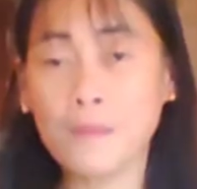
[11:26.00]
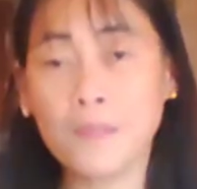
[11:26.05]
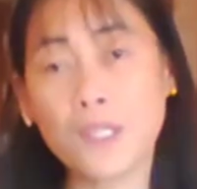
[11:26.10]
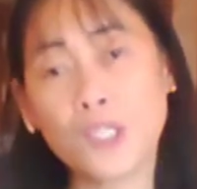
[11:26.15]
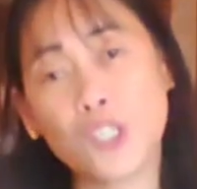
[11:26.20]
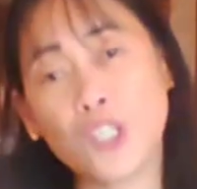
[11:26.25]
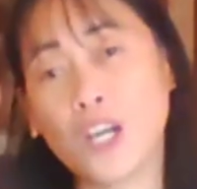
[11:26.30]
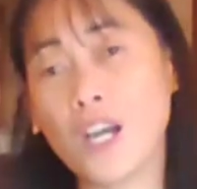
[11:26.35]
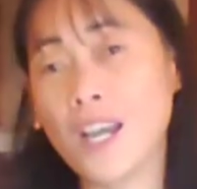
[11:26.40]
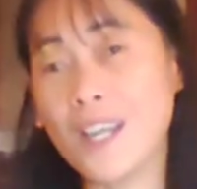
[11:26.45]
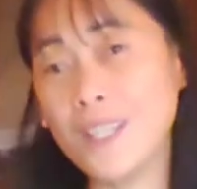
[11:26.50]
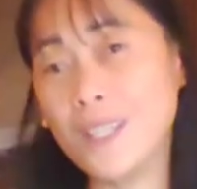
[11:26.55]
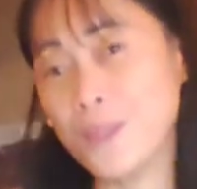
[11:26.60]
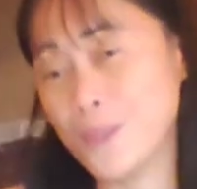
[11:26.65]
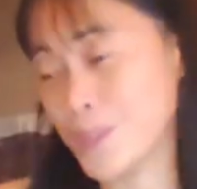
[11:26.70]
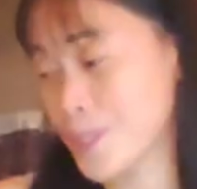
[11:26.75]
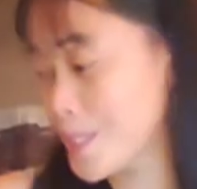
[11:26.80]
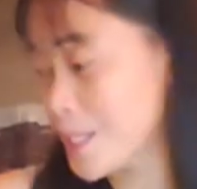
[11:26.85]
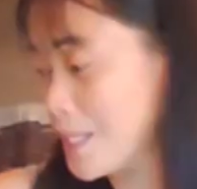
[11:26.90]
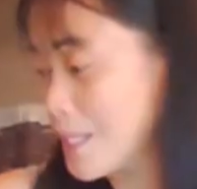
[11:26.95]
ko na siya
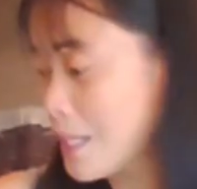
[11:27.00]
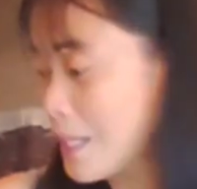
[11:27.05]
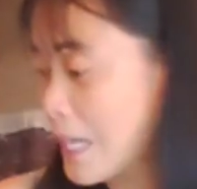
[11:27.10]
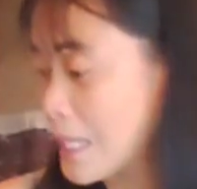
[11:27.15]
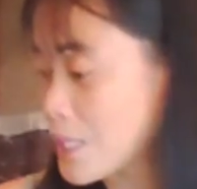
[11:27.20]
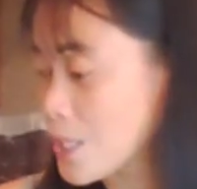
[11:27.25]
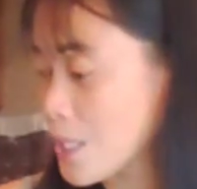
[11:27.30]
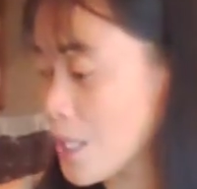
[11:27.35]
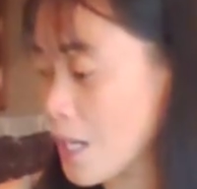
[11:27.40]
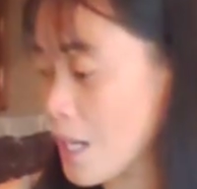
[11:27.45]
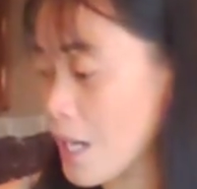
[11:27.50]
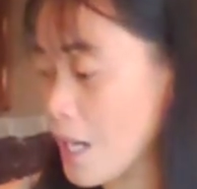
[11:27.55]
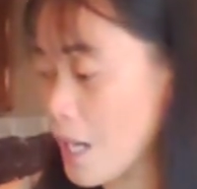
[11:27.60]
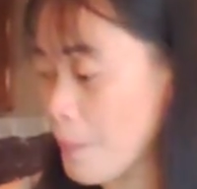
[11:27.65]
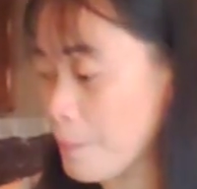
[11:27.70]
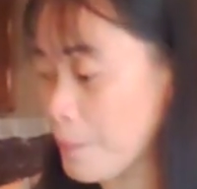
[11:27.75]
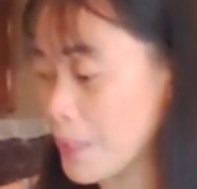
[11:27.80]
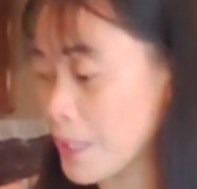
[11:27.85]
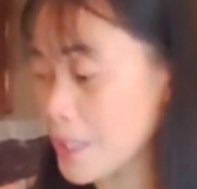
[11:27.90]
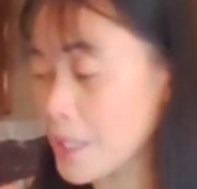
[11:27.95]
ayusin at
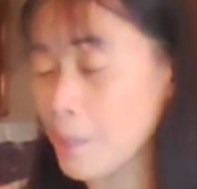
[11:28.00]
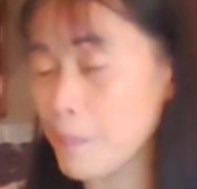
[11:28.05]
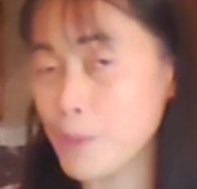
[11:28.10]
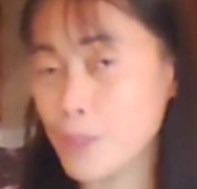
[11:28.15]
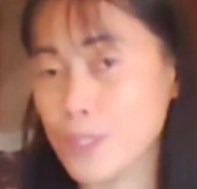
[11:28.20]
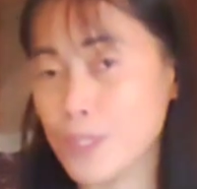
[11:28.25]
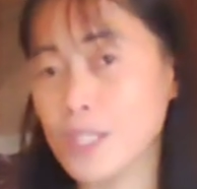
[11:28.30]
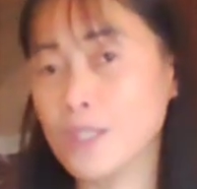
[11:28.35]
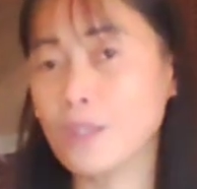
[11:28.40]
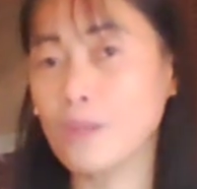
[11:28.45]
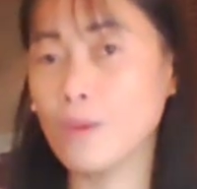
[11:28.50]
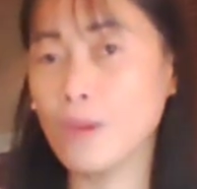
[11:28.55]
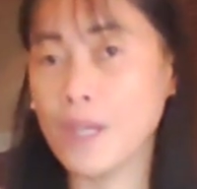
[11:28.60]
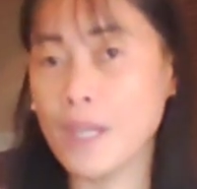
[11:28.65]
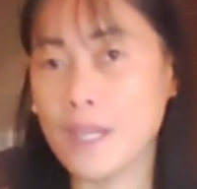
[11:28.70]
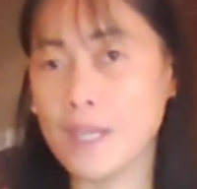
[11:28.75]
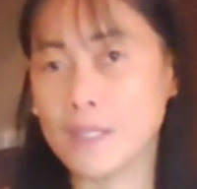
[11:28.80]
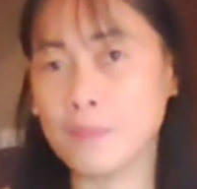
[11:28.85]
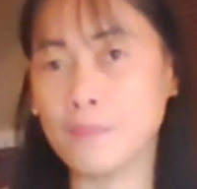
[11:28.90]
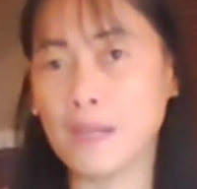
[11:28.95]
saka pagkatapos nito
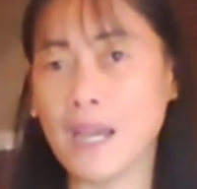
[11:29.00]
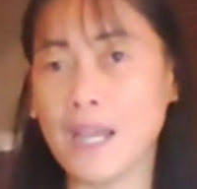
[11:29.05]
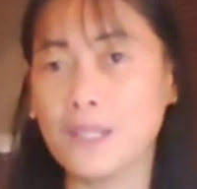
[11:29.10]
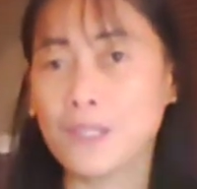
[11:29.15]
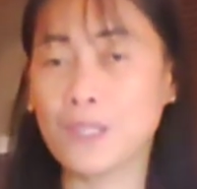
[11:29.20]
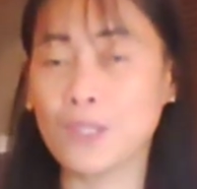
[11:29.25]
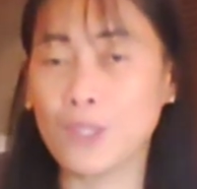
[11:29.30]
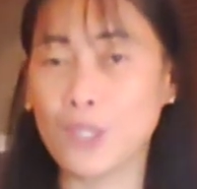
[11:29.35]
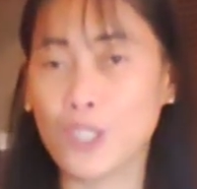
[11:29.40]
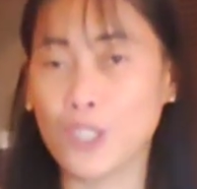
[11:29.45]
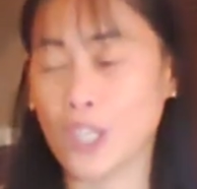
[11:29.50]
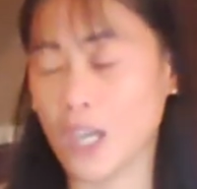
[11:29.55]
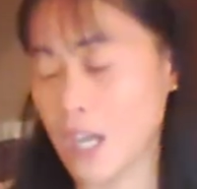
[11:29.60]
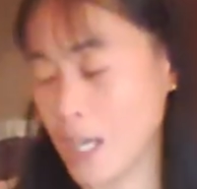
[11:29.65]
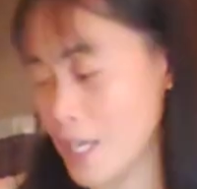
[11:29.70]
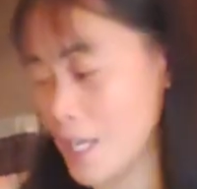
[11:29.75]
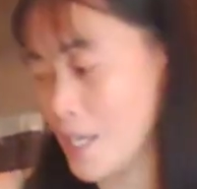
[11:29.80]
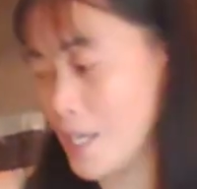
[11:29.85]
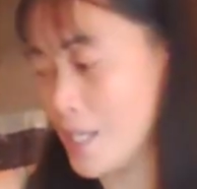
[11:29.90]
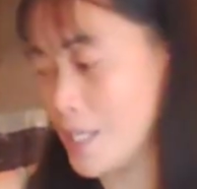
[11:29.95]
is, maayos ko
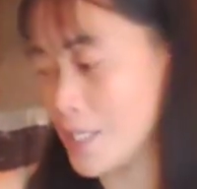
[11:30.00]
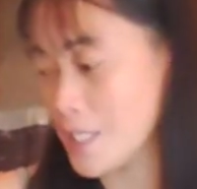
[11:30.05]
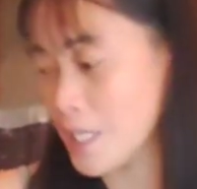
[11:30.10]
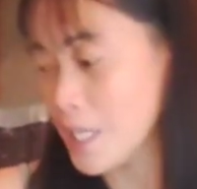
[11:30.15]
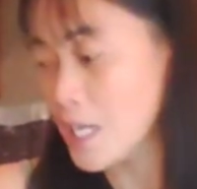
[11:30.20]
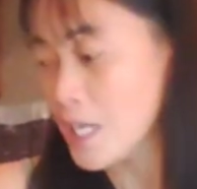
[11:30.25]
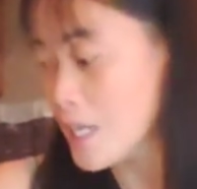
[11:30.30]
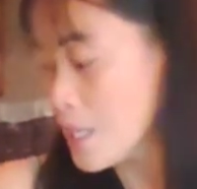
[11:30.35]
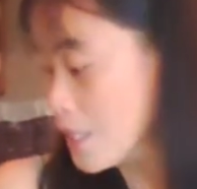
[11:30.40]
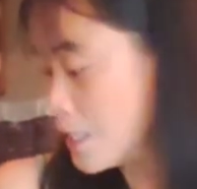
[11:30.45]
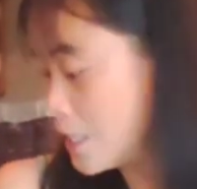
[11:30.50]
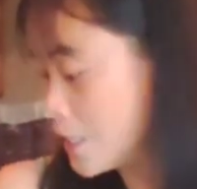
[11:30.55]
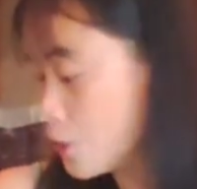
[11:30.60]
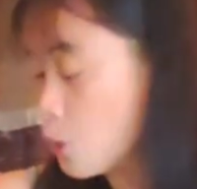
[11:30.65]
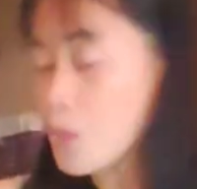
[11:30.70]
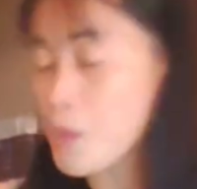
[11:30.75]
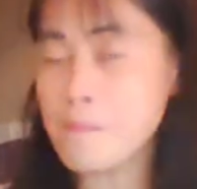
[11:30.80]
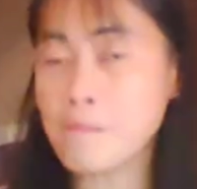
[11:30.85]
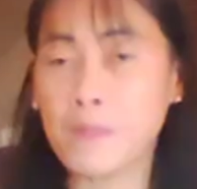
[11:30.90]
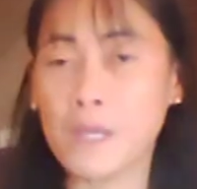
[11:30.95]
siya is,
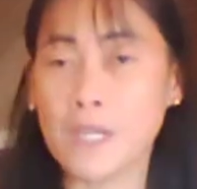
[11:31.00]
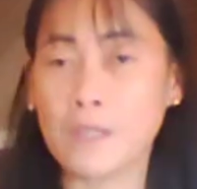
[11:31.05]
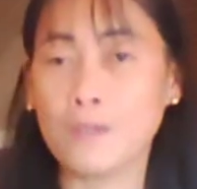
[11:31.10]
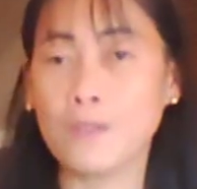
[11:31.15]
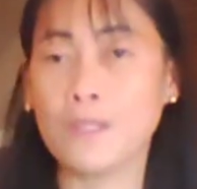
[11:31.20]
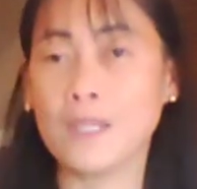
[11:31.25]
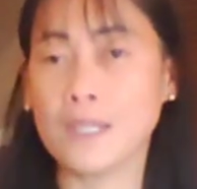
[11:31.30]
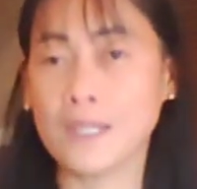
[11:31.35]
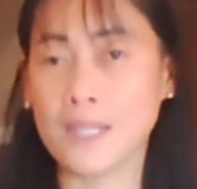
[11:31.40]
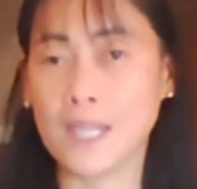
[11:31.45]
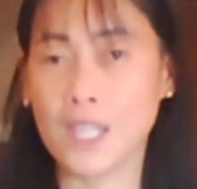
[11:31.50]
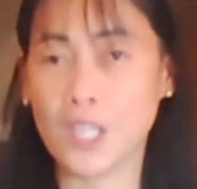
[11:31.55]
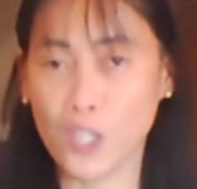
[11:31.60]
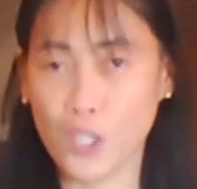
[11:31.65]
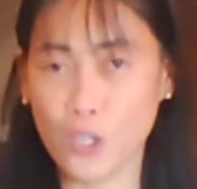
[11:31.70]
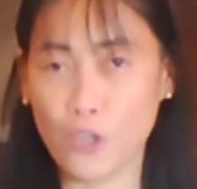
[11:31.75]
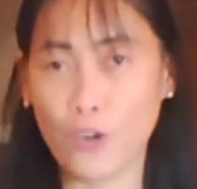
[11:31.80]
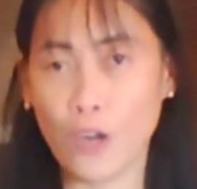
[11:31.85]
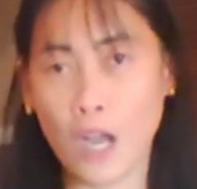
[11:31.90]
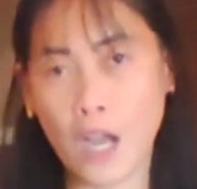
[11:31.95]
i-compare ko na sa
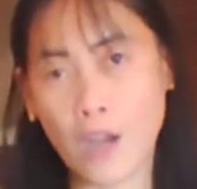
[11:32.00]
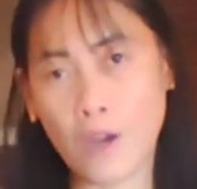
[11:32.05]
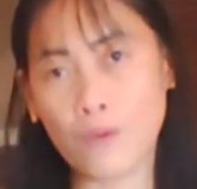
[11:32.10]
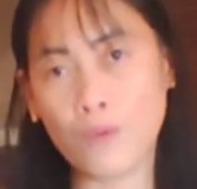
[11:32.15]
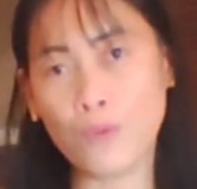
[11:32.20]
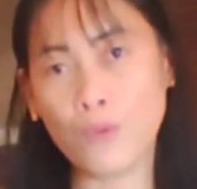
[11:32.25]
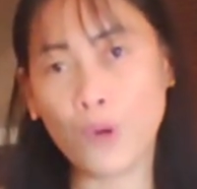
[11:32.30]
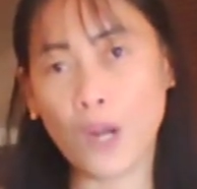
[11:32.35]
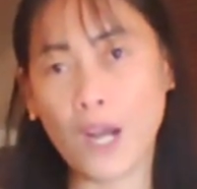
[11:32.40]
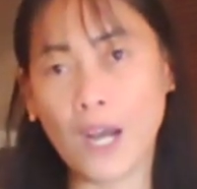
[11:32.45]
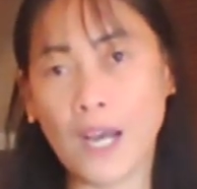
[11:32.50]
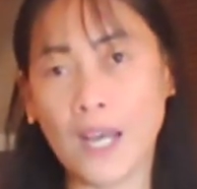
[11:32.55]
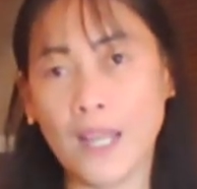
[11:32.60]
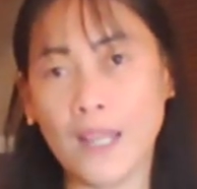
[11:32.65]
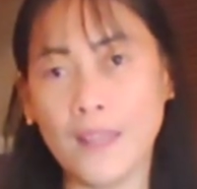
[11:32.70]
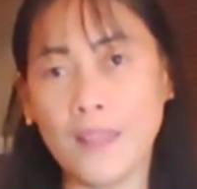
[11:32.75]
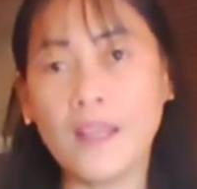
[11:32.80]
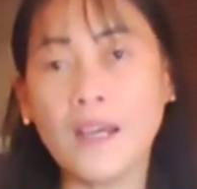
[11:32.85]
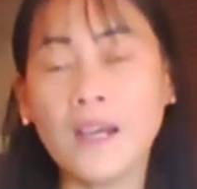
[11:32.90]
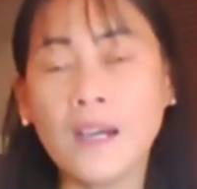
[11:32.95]
inyo ang kuha
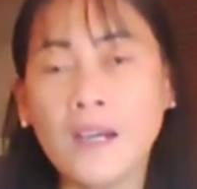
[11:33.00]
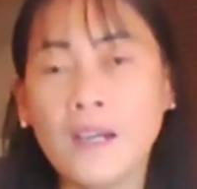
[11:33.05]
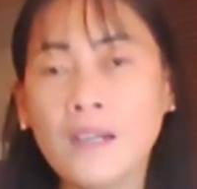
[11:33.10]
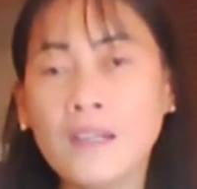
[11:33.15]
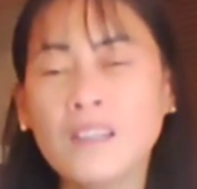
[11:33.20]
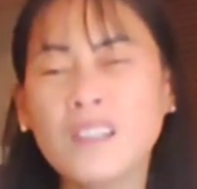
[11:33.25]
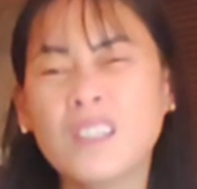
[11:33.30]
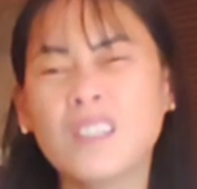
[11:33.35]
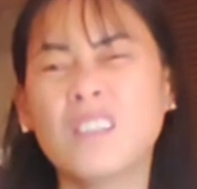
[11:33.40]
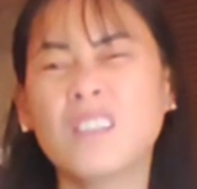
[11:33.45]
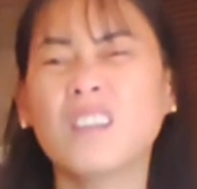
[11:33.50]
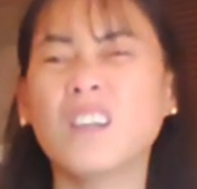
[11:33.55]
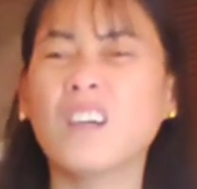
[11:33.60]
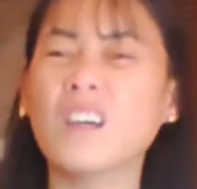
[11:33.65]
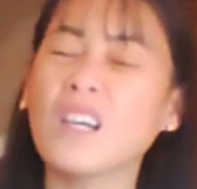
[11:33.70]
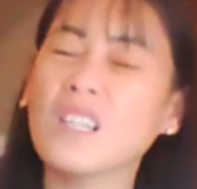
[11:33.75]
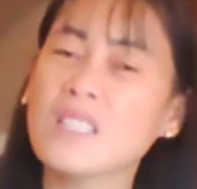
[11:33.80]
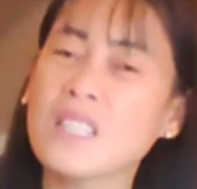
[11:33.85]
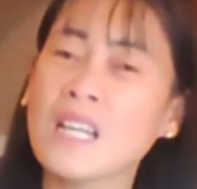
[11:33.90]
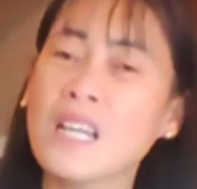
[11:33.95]
ng,
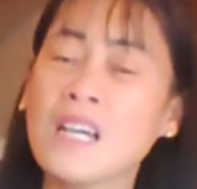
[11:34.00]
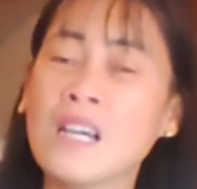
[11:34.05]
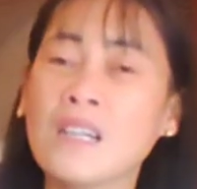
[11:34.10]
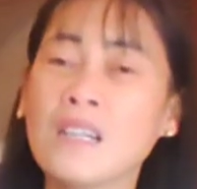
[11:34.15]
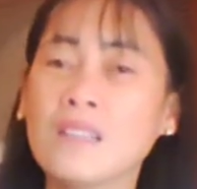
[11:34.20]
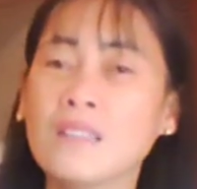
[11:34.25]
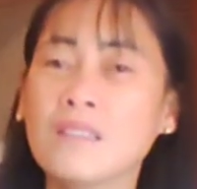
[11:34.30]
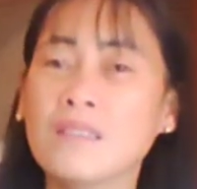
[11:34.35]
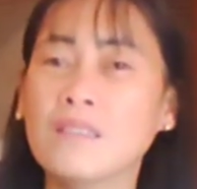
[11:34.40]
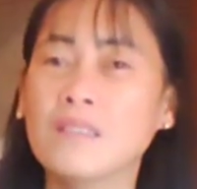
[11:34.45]
kasi lang,